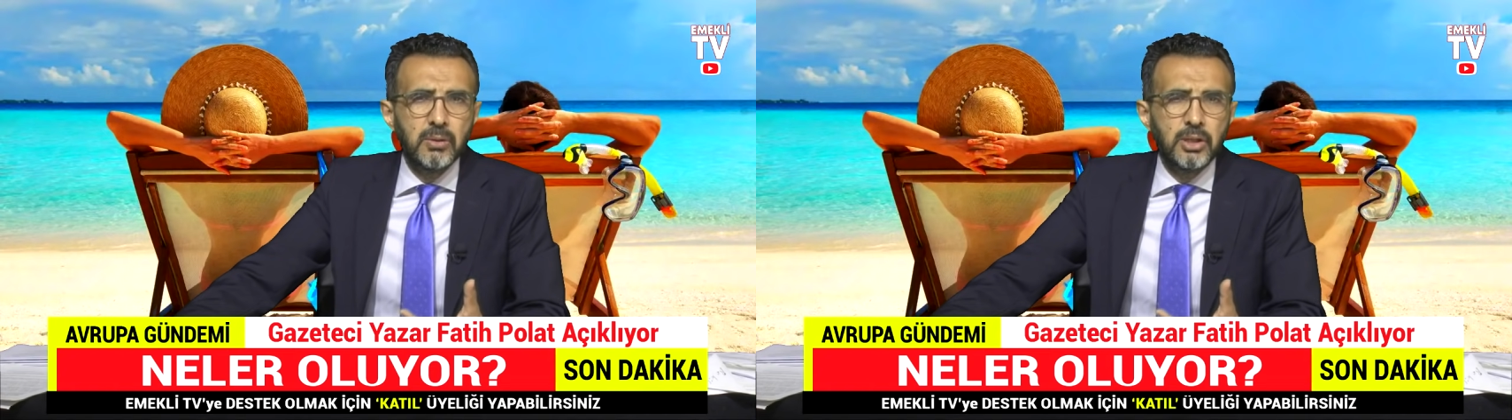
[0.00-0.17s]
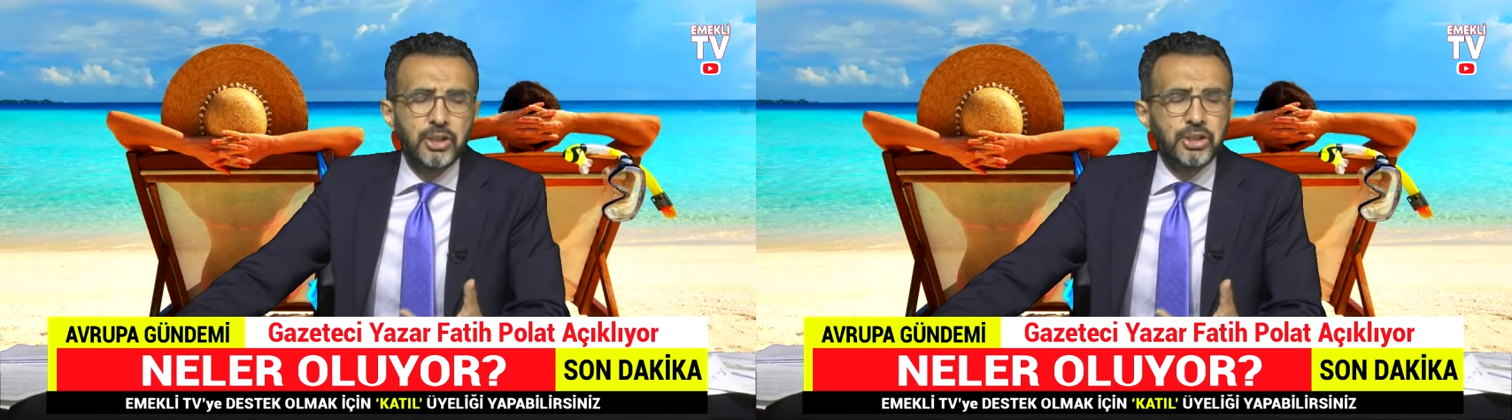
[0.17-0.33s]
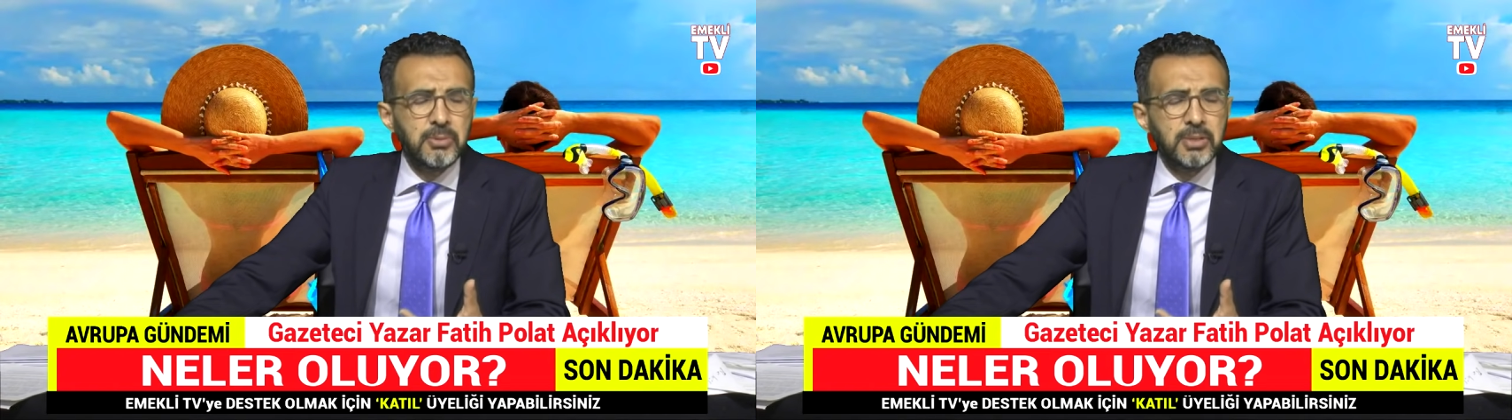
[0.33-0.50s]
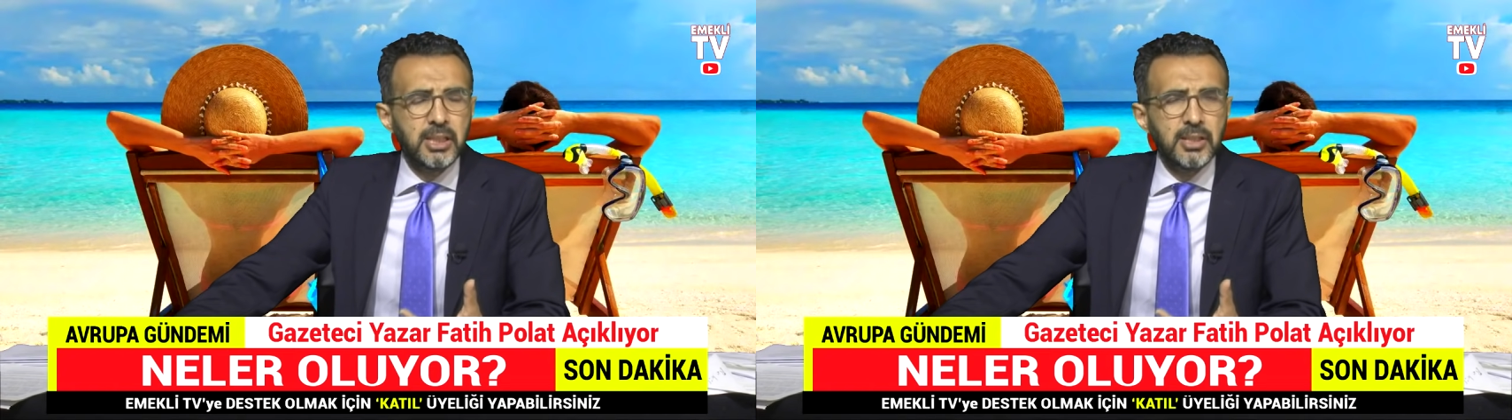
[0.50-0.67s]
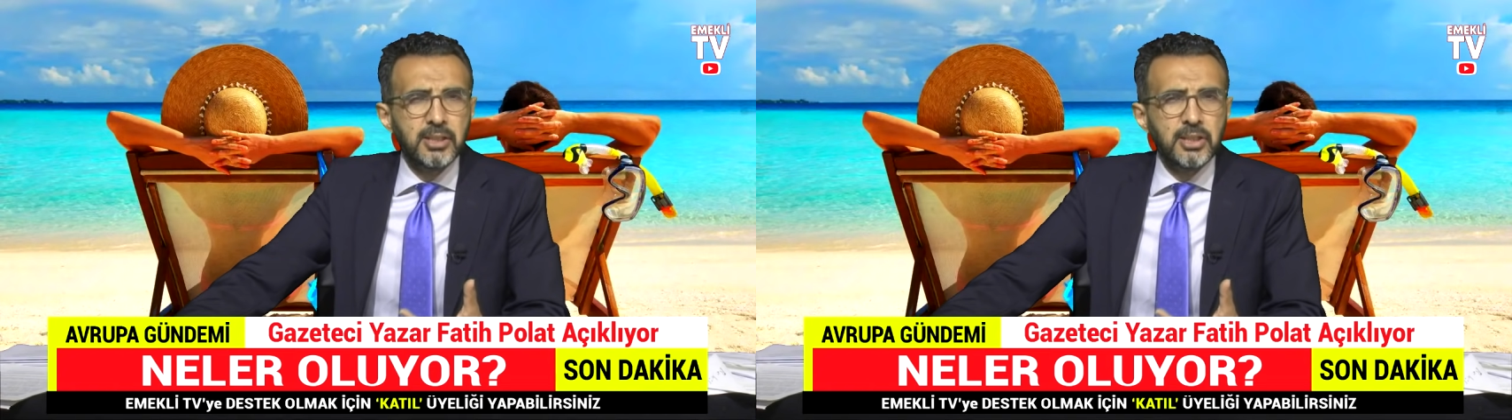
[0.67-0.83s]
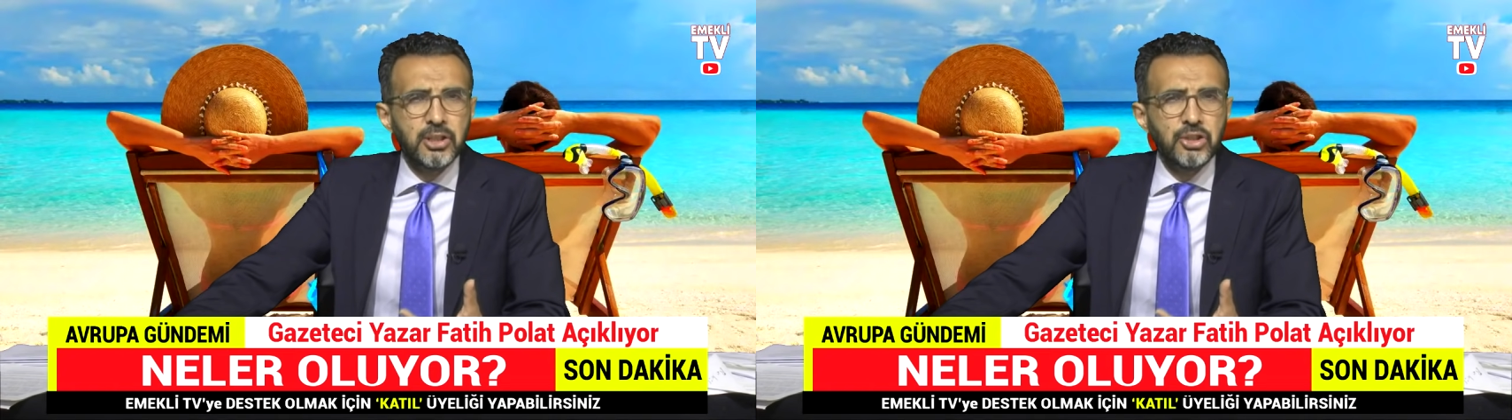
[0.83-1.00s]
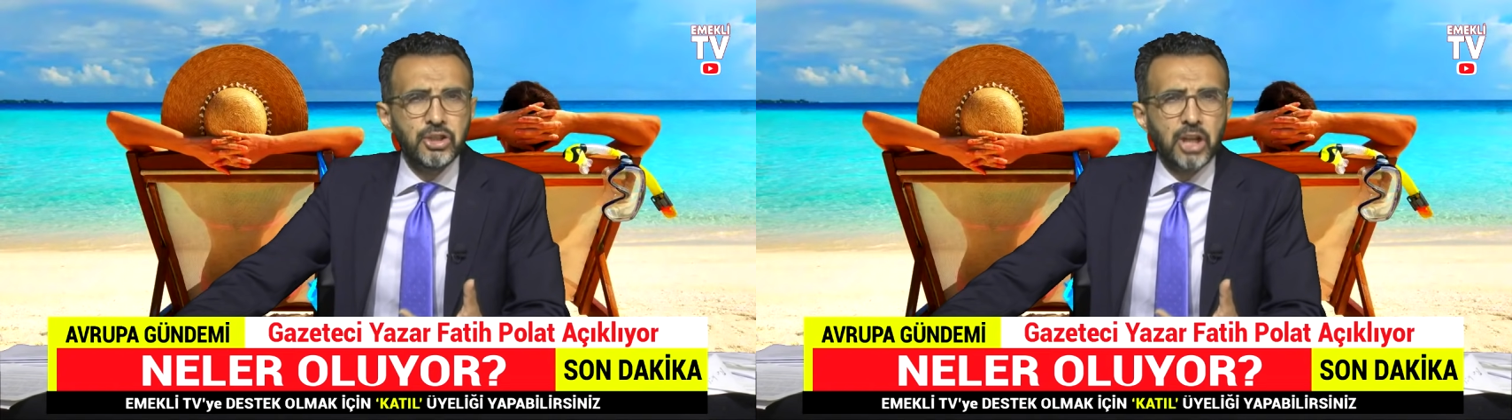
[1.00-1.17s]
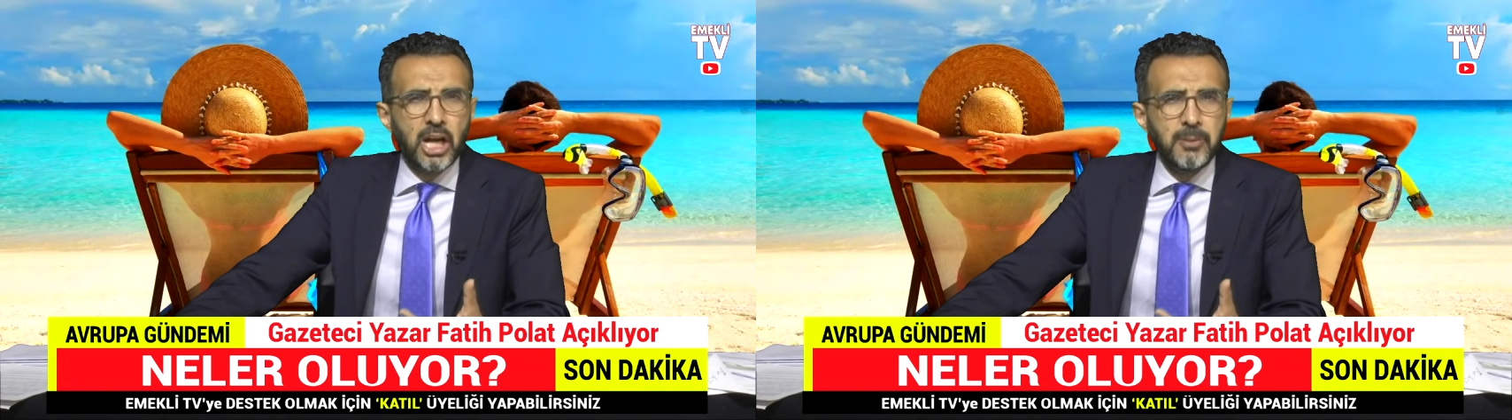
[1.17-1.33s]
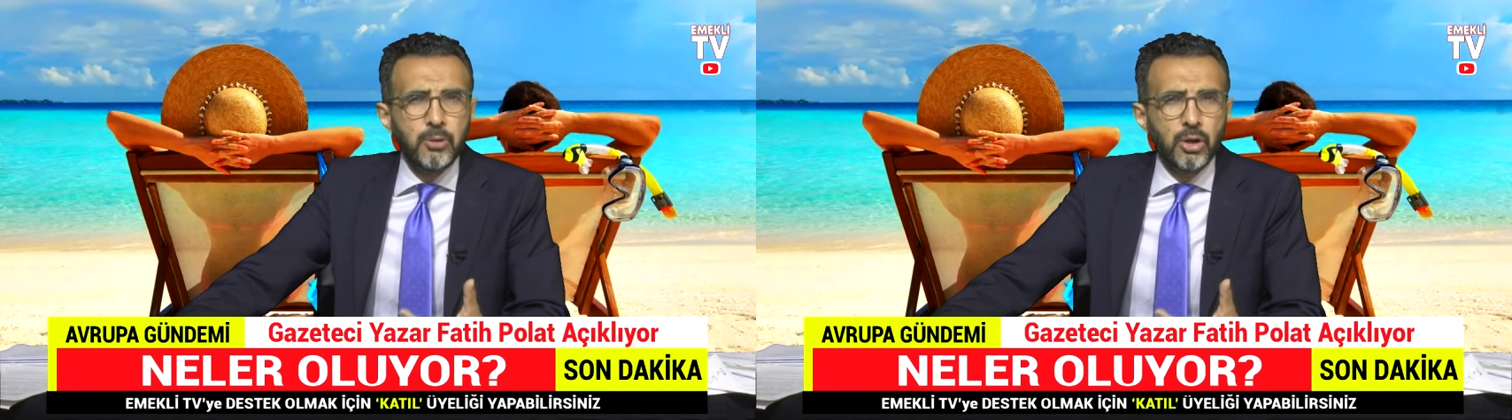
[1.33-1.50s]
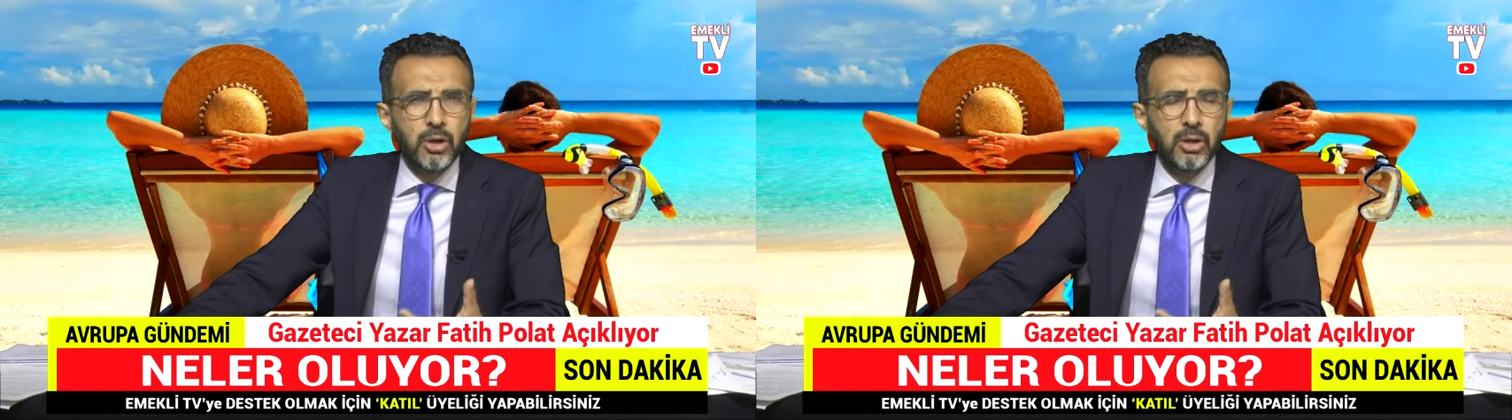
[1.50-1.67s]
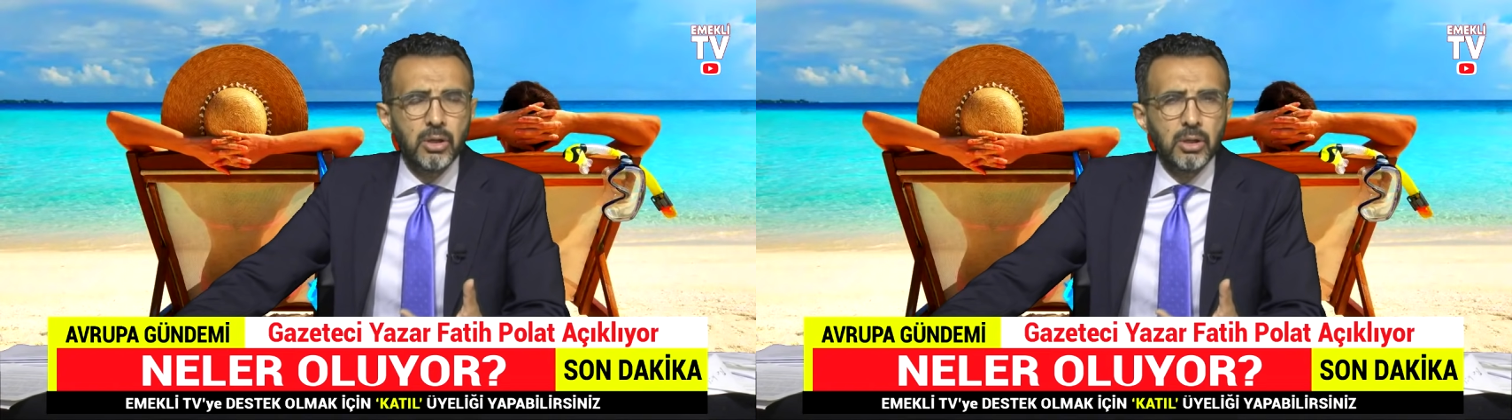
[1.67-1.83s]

Hiç kimse de sesini çıkarmıyor.